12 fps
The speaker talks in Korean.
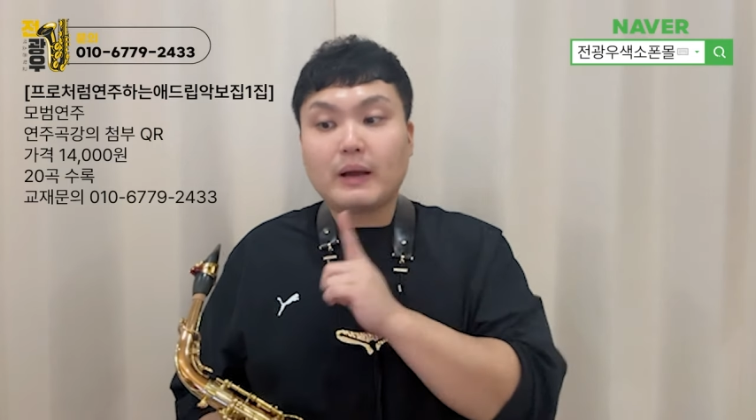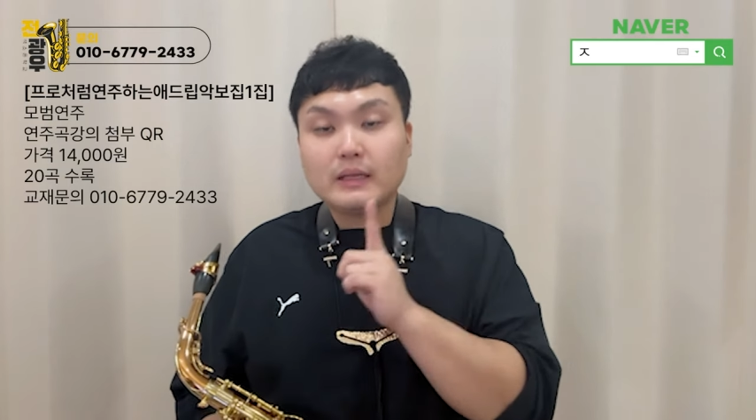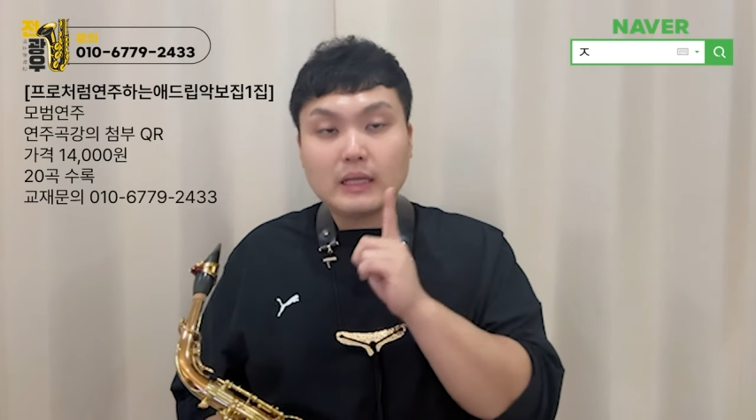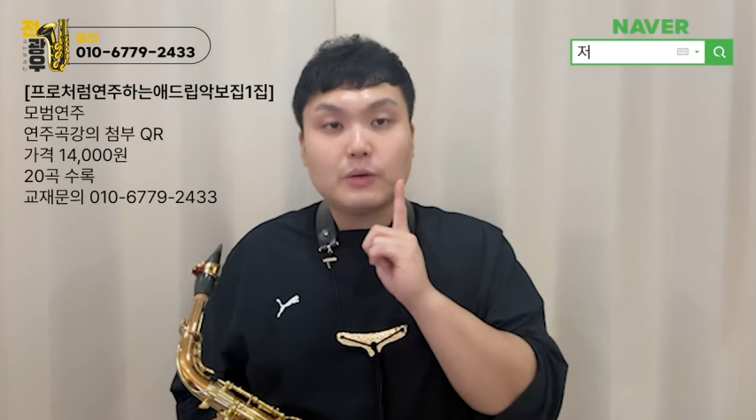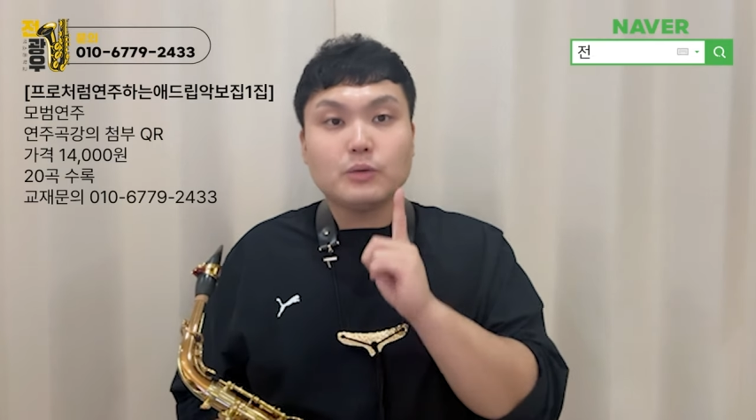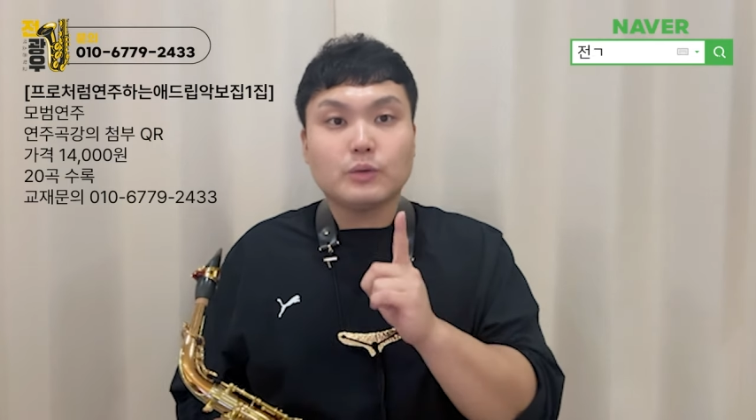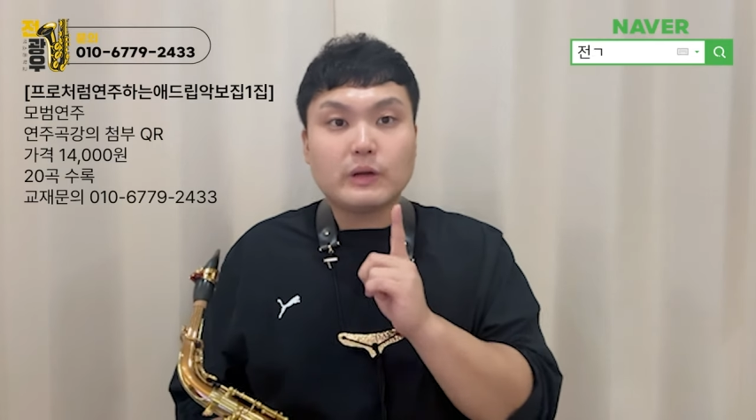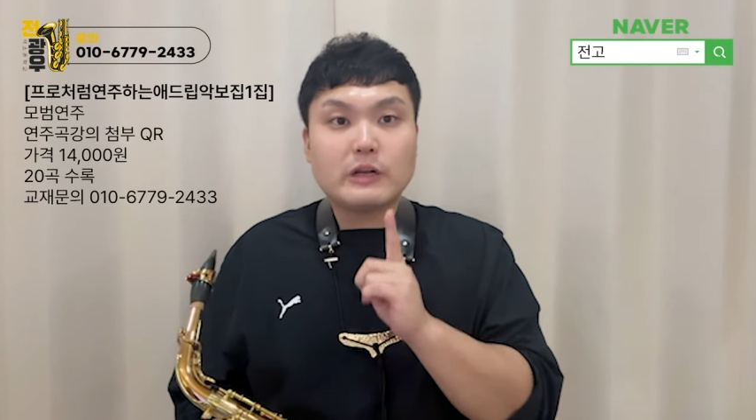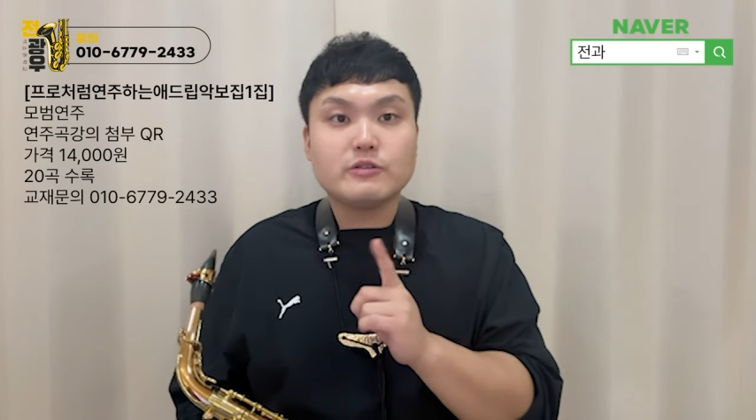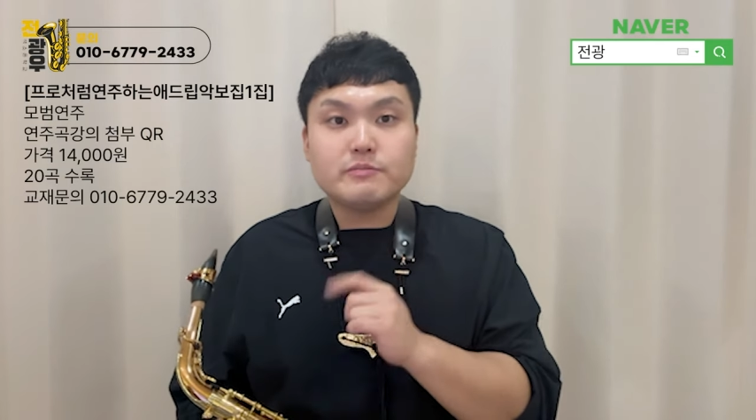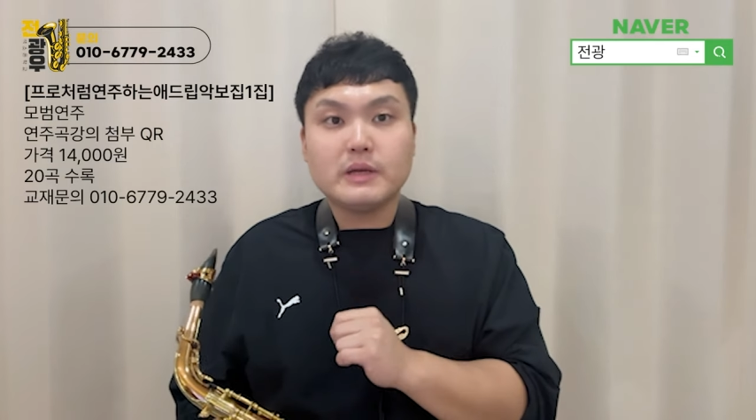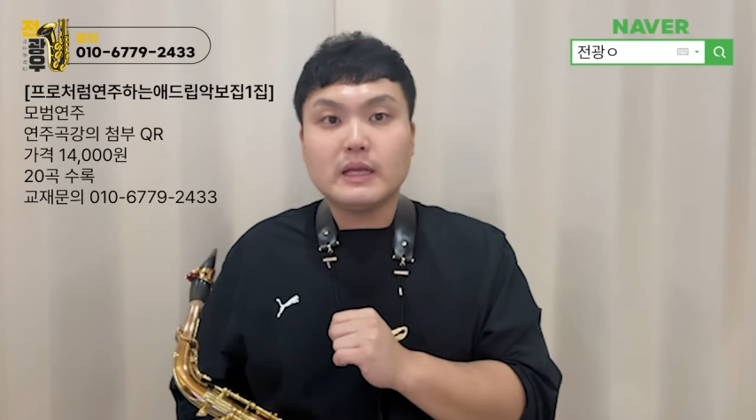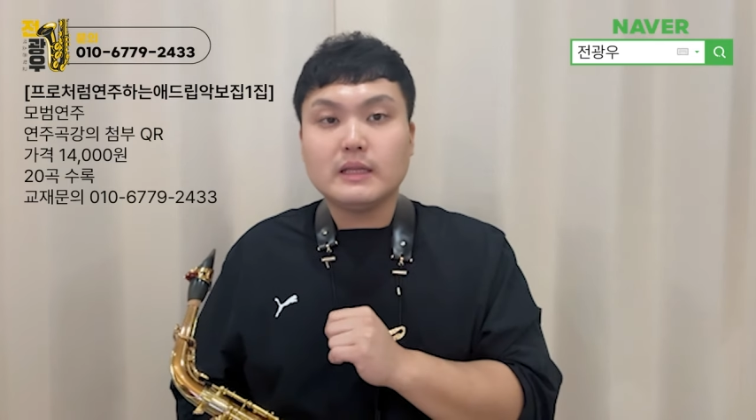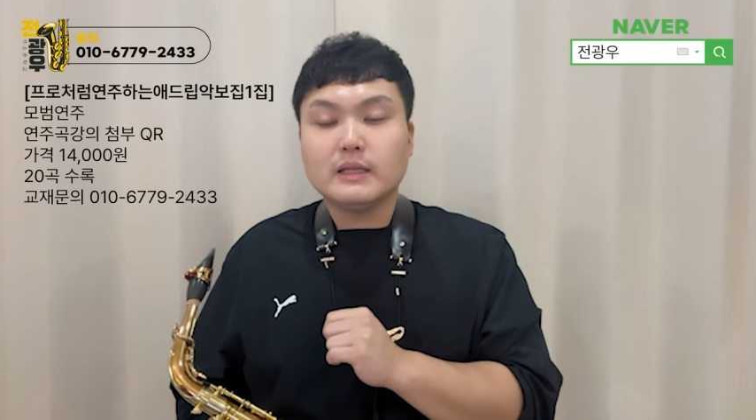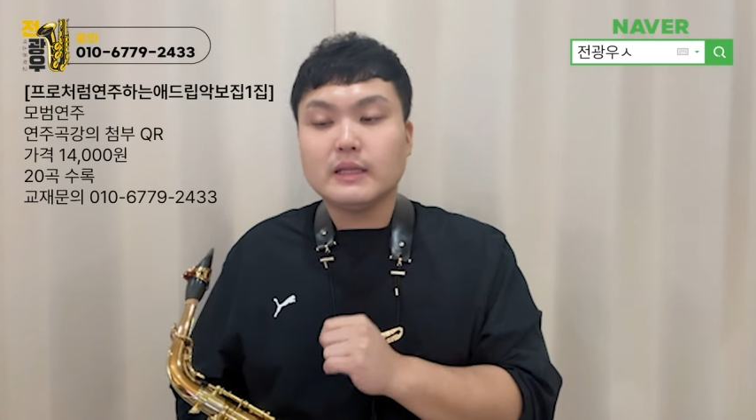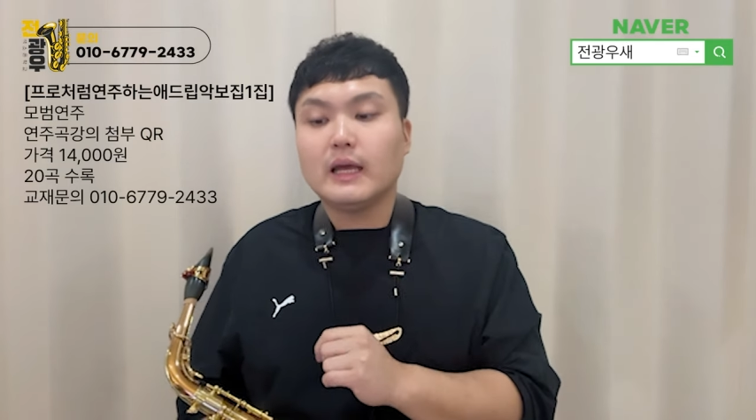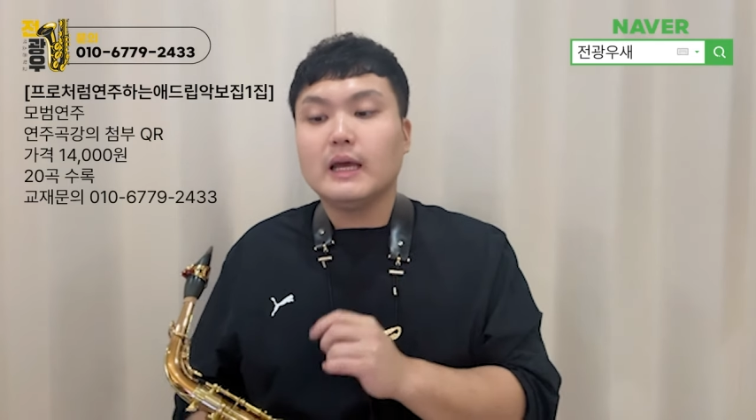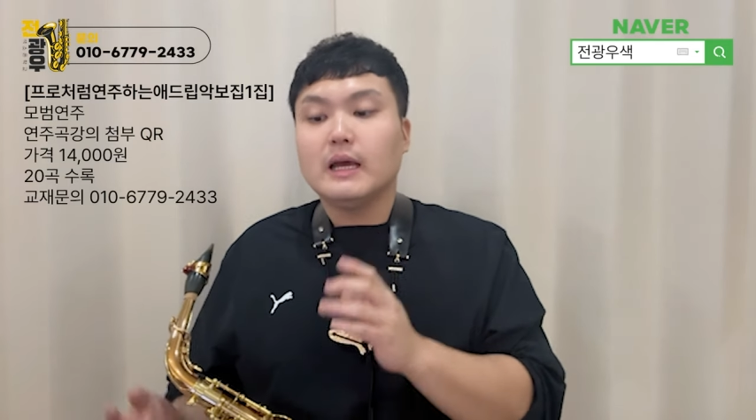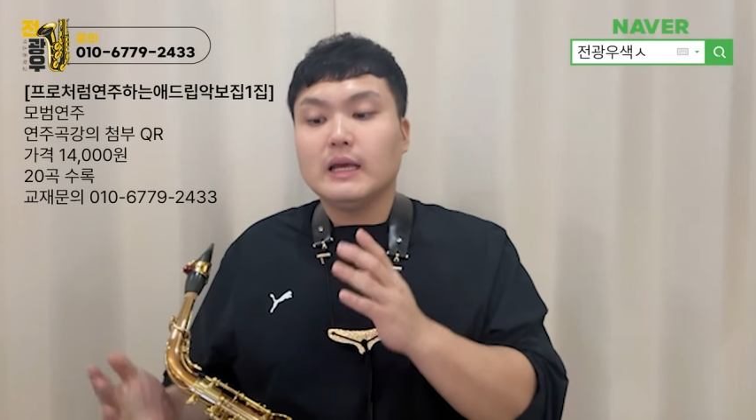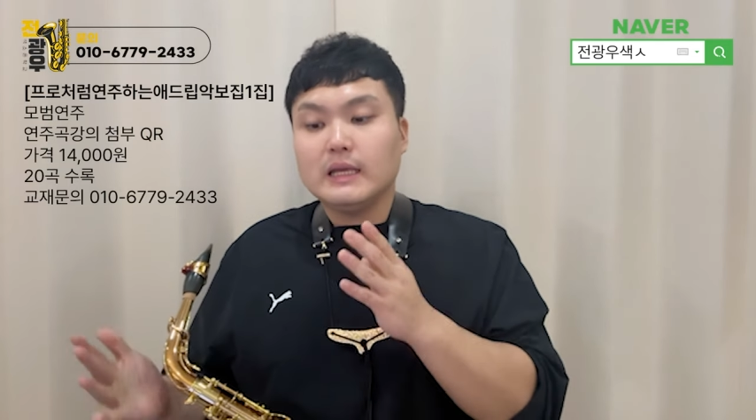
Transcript: 하나로 노래를 준비했는데,